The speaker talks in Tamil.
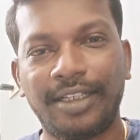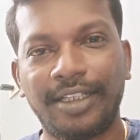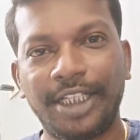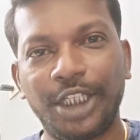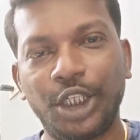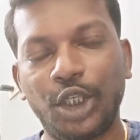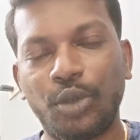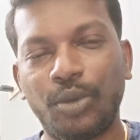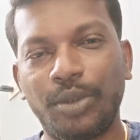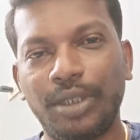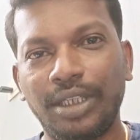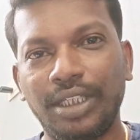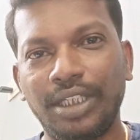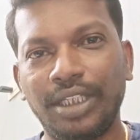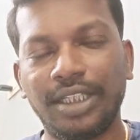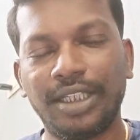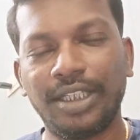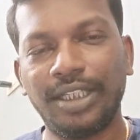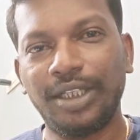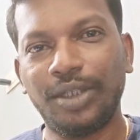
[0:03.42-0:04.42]
இன்று வந்து
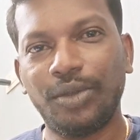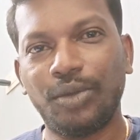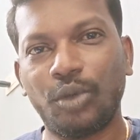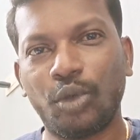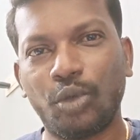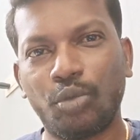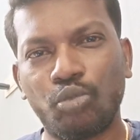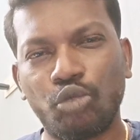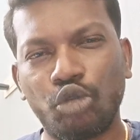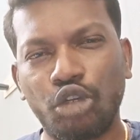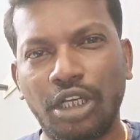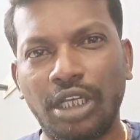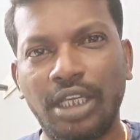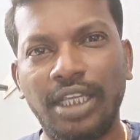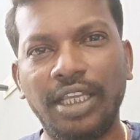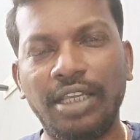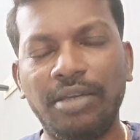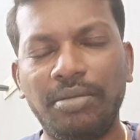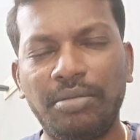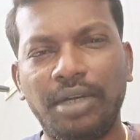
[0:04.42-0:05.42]
ஒரு
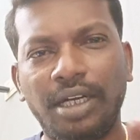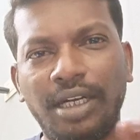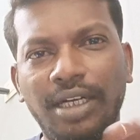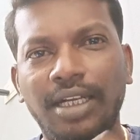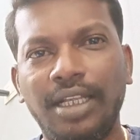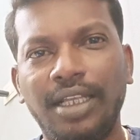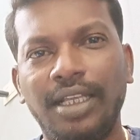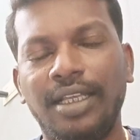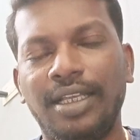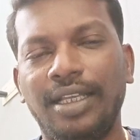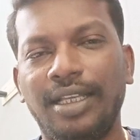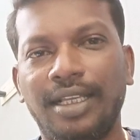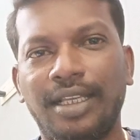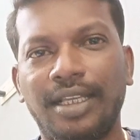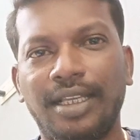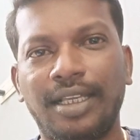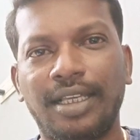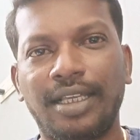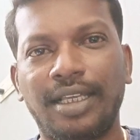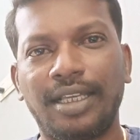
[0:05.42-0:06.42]
முக்கியமான
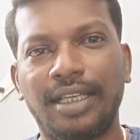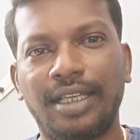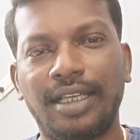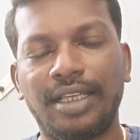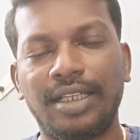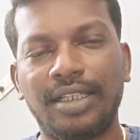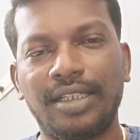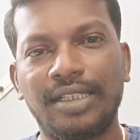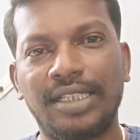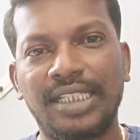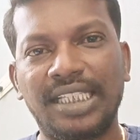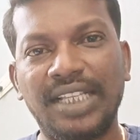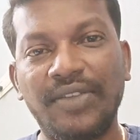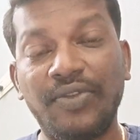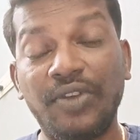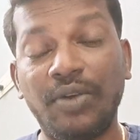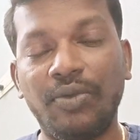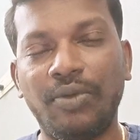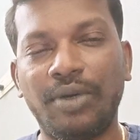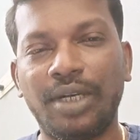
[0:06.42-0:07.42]

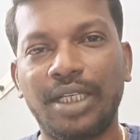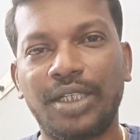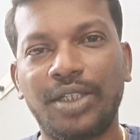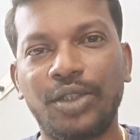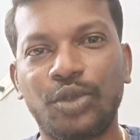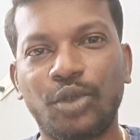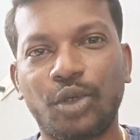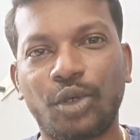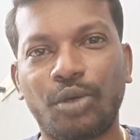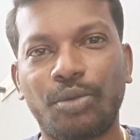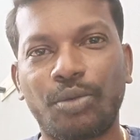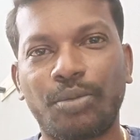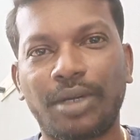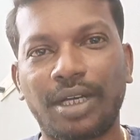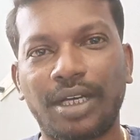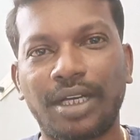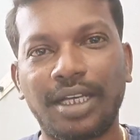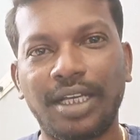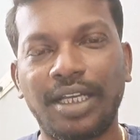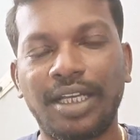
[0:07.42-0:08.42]
சிவில் வழக்கு
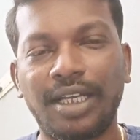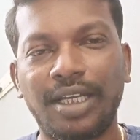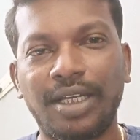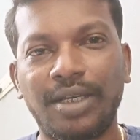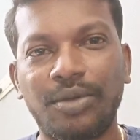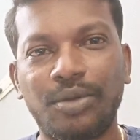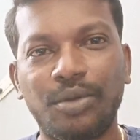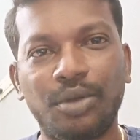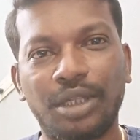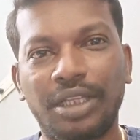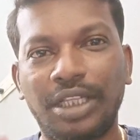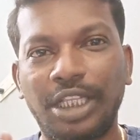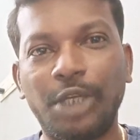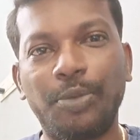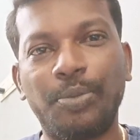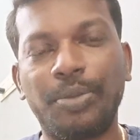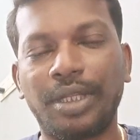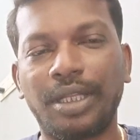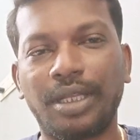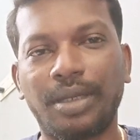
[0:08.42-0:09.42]
தொடர்பாக ஒரு
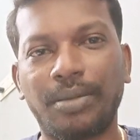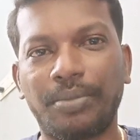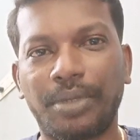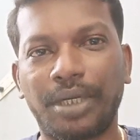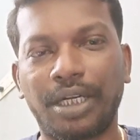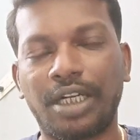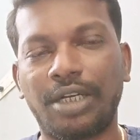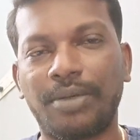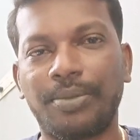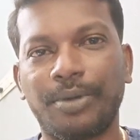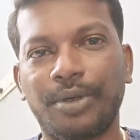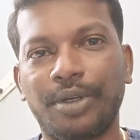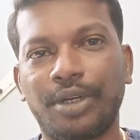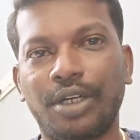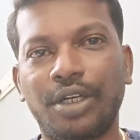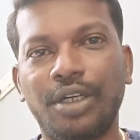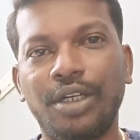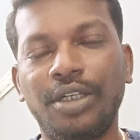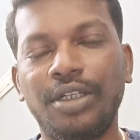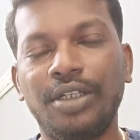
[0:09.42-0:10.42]
தீர்ப்பை தான் பார்க்க
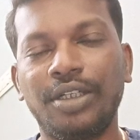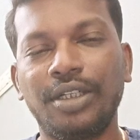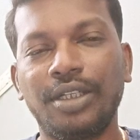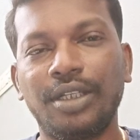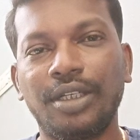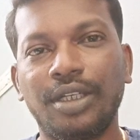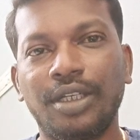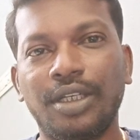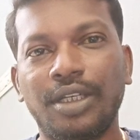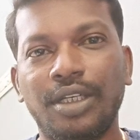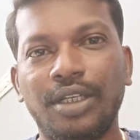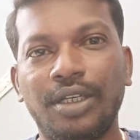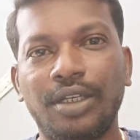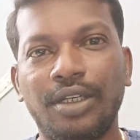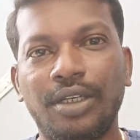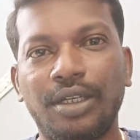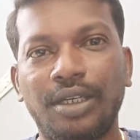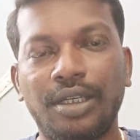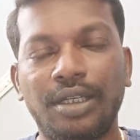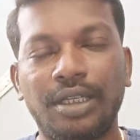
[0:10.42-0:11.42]
போகிறோம்
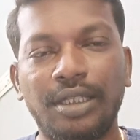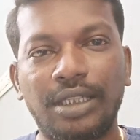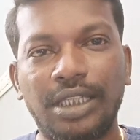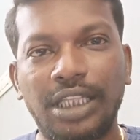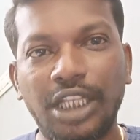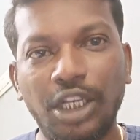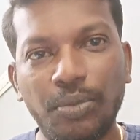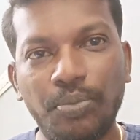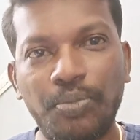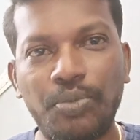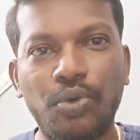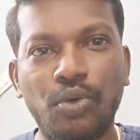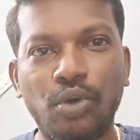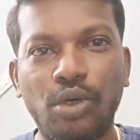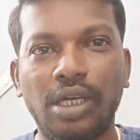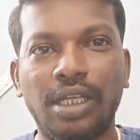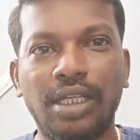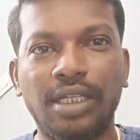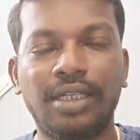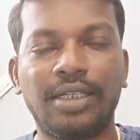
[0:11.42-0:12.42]

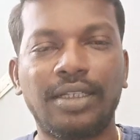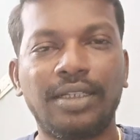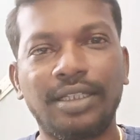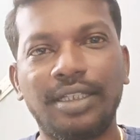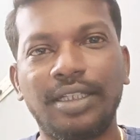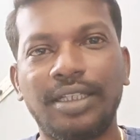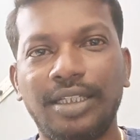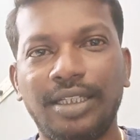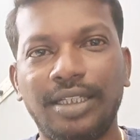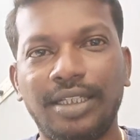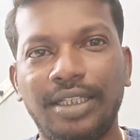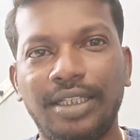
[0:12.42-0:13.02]
திருப்பூரில் இருந்து